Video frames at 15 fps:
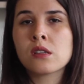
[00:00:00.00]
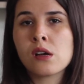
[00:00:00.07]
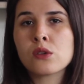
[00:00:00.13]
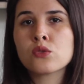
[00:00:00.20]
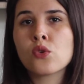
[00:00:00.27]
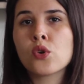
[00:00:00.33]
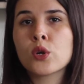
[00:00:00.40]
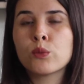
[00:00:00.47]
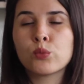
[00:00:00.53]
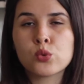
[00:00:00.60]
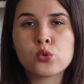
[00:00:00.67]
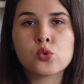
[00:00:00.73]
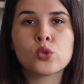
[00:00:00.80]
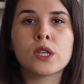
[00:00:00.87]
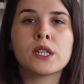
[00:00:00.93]
Daha sonra bu
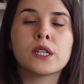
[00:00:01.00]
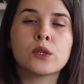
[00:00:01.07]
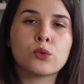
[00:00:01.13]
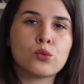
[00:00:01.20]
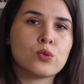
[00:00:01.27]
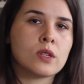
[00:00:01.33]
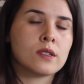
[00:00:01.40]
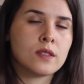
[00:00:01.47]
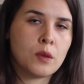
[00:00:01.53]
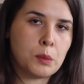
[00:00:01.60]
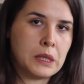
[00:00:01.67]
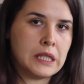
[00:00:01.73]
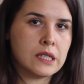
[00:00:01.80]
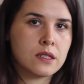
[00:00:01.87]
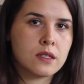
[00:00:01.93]
süreleri
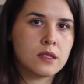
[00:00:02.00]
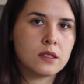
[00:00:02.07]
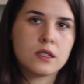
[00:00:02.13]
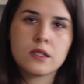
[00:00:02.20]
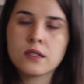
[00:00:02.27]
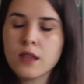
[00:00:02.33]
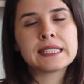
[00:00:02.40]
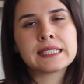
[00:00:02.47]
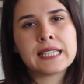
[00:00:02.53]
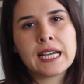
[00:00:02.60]
uzatabilirsiniz.